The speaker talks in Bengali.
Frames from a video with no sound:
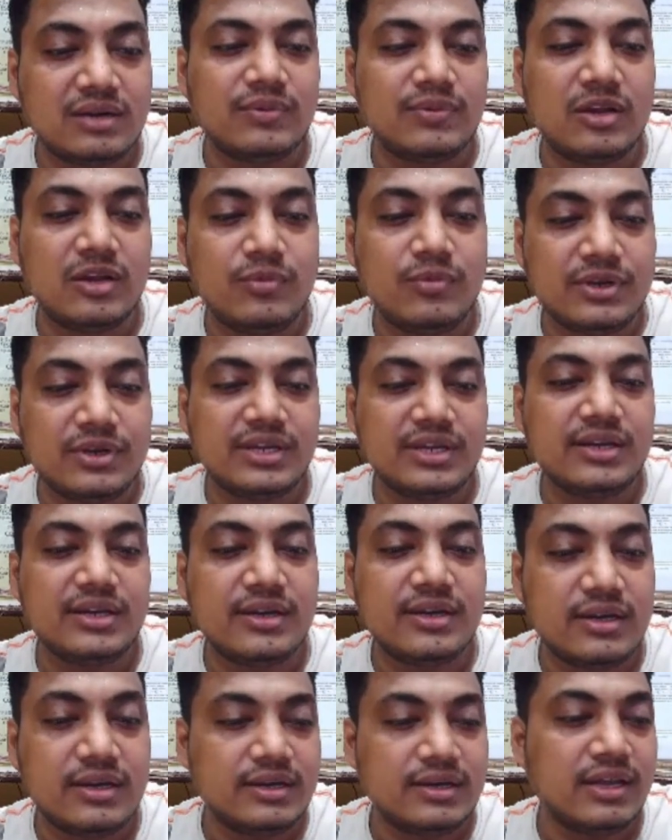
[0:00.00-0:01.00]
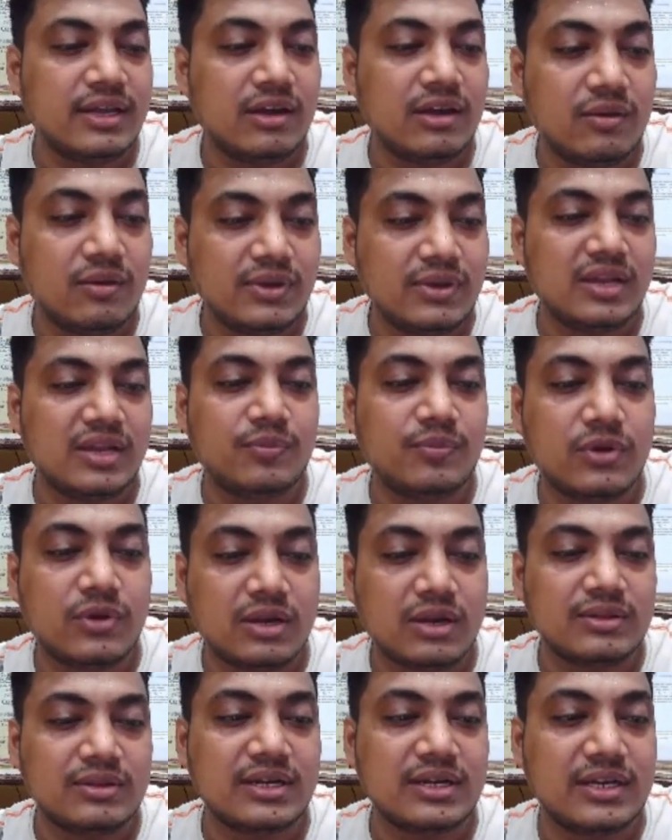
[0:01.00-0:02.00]
বায়োমেট্রিক ডিটেল নেওয়া হবে এরপর
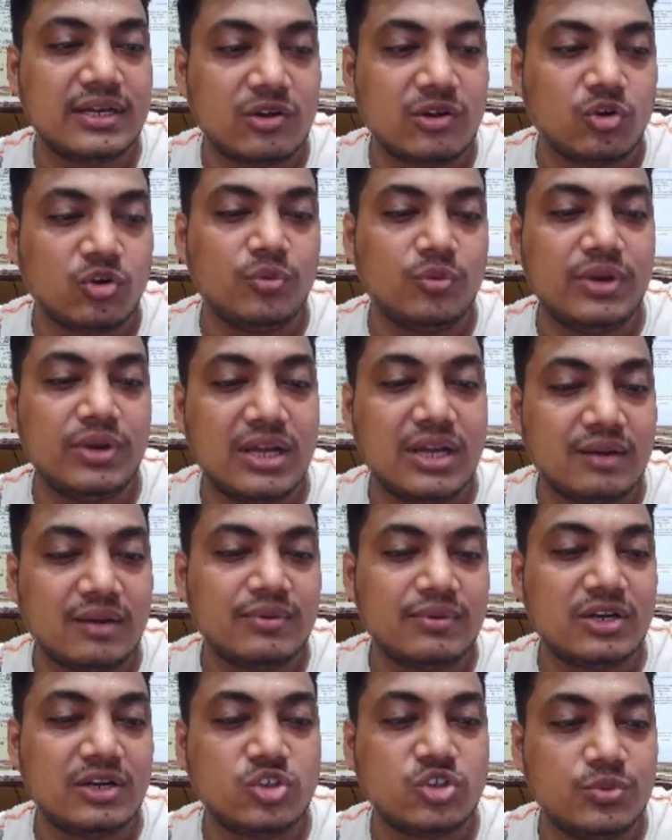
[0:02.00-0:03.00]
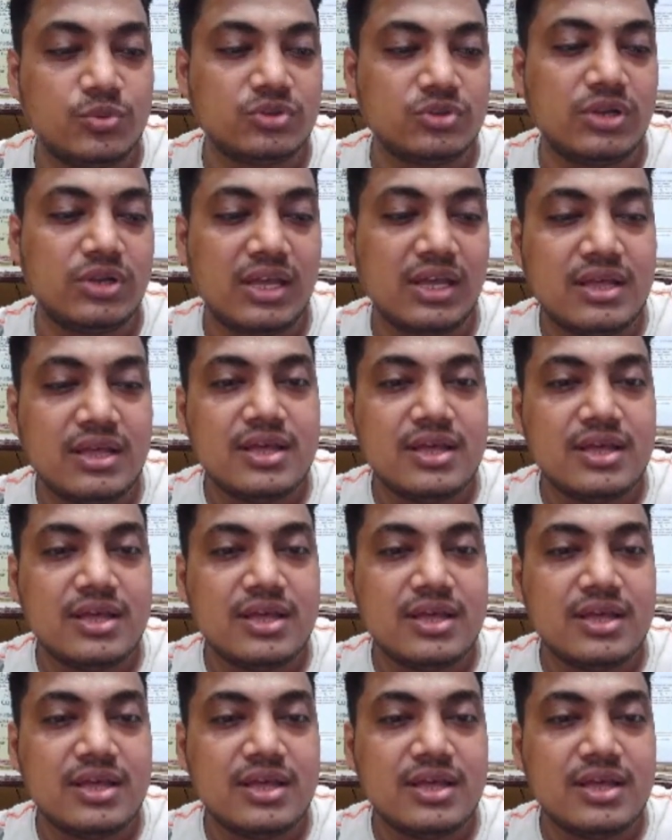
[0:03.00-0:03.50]
আধার কার্ডের কর্মীরা আপনার ছবি তুলে